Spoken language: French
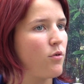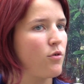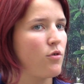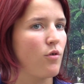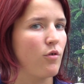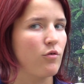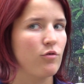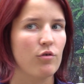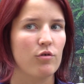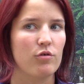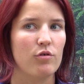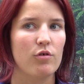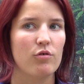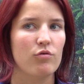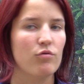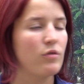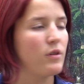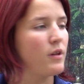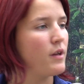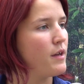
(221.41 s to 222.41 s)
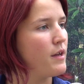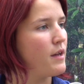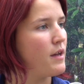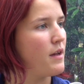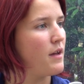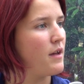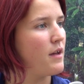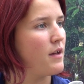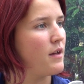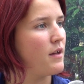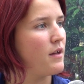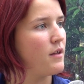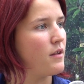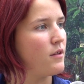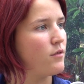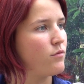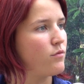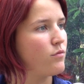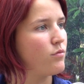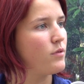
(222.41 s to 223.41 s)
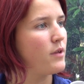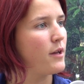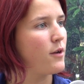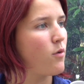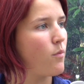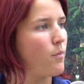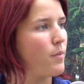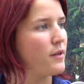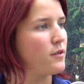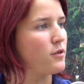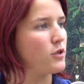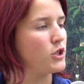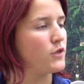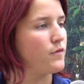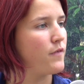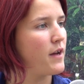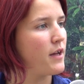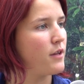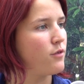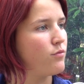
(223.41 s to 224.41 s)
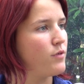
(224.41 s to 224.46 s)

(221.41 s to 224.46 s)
qu'entre temps toutes les toutes les compètes que je fais,